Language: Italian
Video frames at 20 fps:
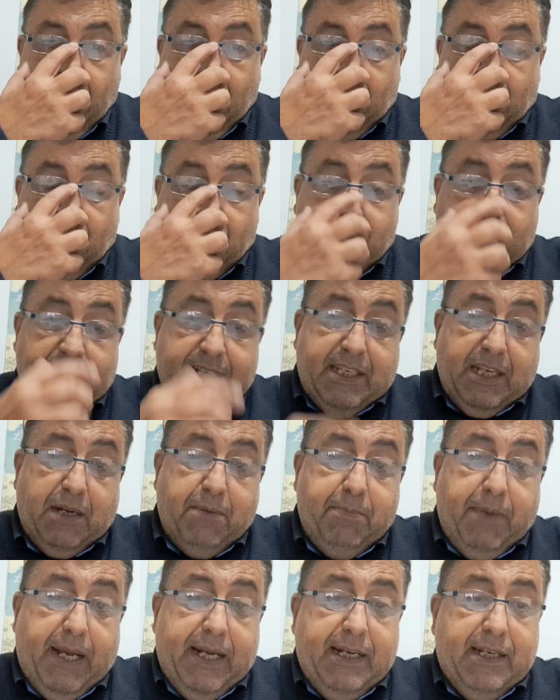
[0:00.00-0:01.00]

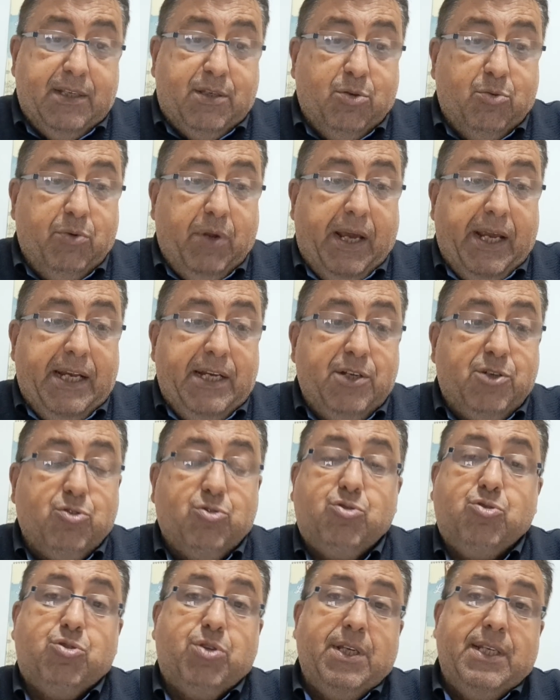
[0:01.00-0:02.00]
sostanzialmente su una
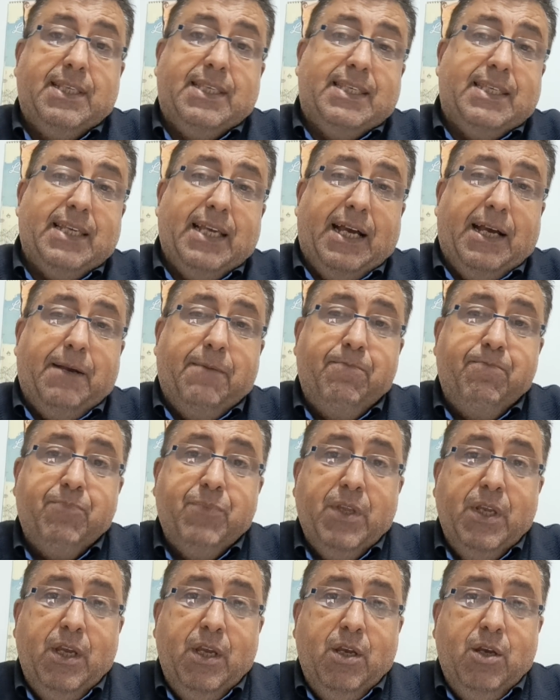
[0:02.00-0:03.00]
ingiustizia,
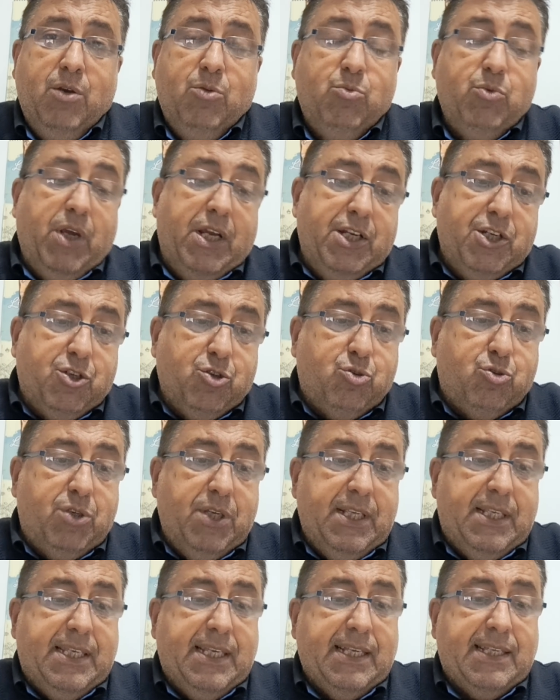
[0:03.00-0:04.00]
una
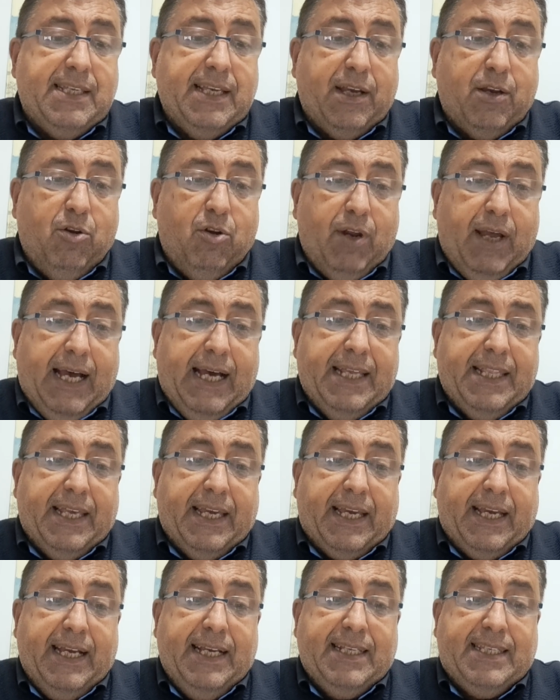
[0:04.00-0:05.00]
ingiustizia
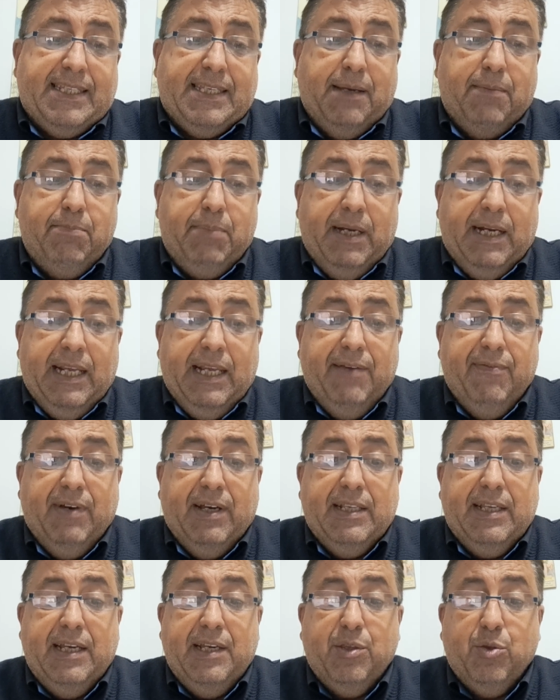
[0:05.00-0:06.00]
secolare che
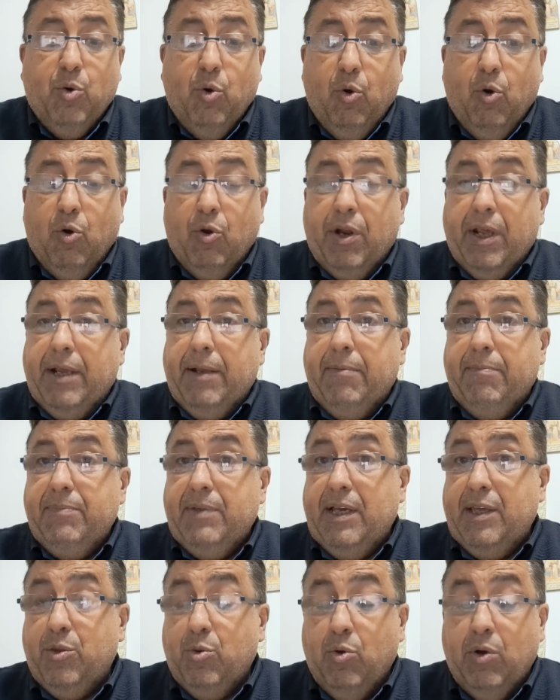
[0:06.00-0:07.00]
stabiliva dei ruoli,
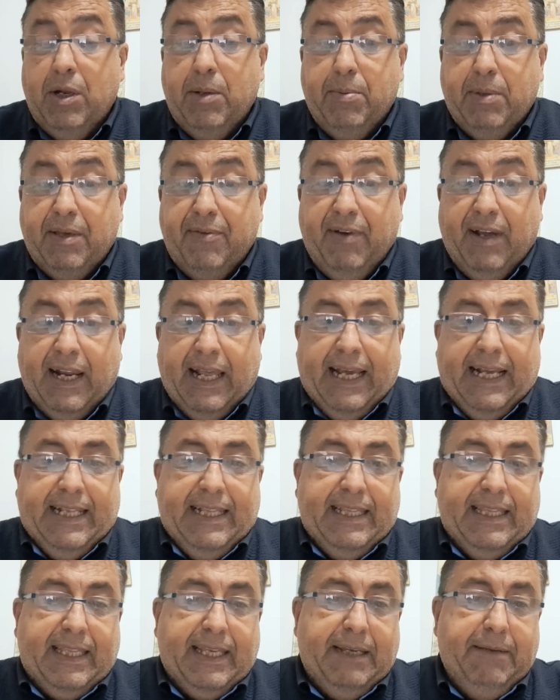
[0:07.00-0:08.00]
dei ruoli
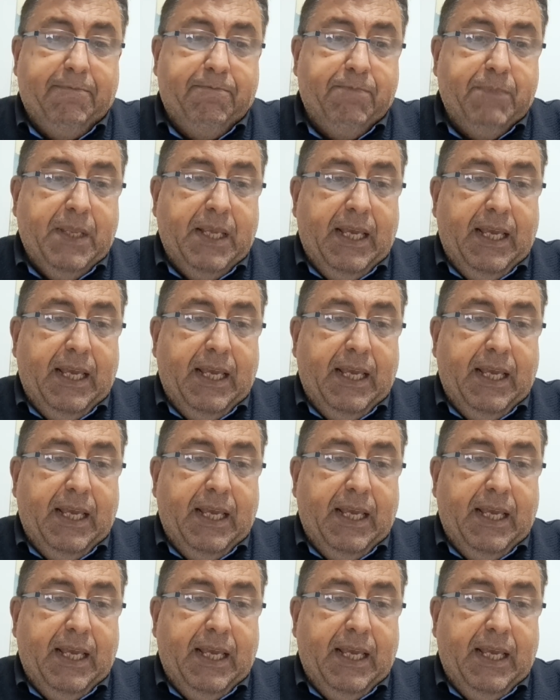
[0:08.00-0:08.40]
prevalenti,